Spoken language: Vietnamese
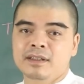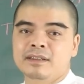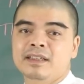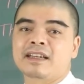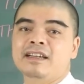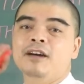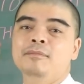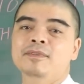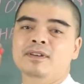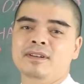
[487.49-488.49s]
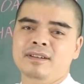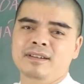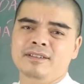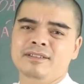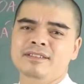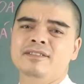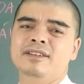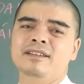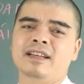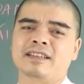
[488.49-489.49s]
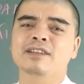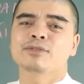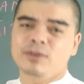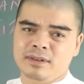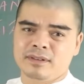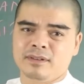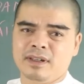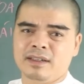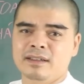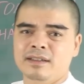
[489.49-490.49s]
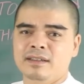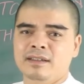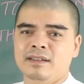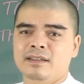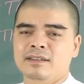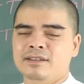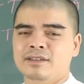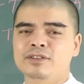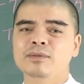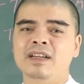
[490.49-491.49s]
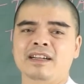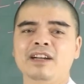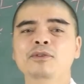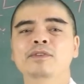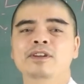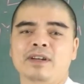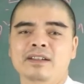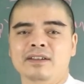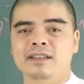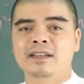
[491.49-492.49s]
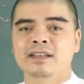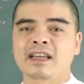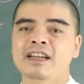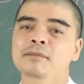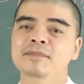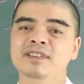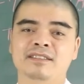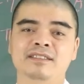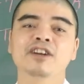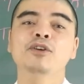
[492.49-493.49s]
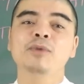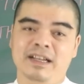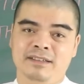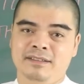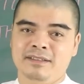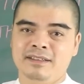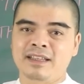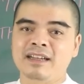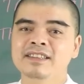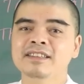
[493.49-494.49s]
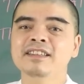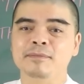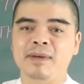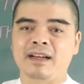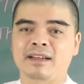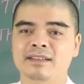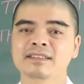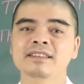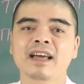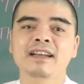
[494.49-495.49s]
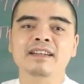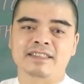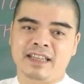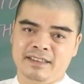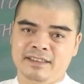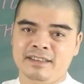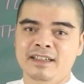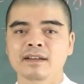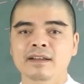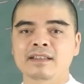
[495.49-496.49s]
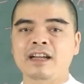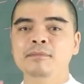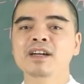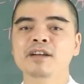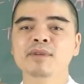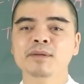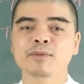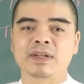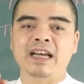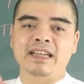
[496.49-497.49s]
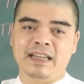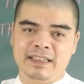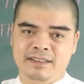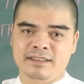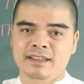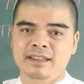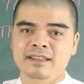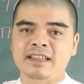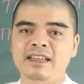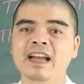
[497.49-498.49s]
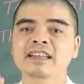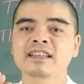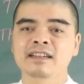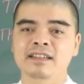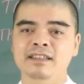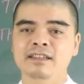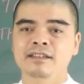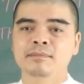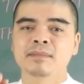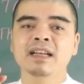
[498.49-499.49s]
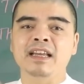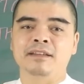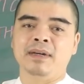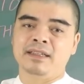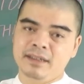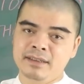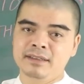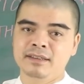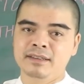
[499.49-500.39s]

Thì Thái Âm nó là cái sao tốt đúng không ạ? Nói chung là các cụ vẫn nói đó. Thái Âm rực rỡ cung hằng, tháng 9 tiền bạc dư ăn để dành, tháng 10 11 hạn hành, tránh 2 tháng ấy mới lành bản thân.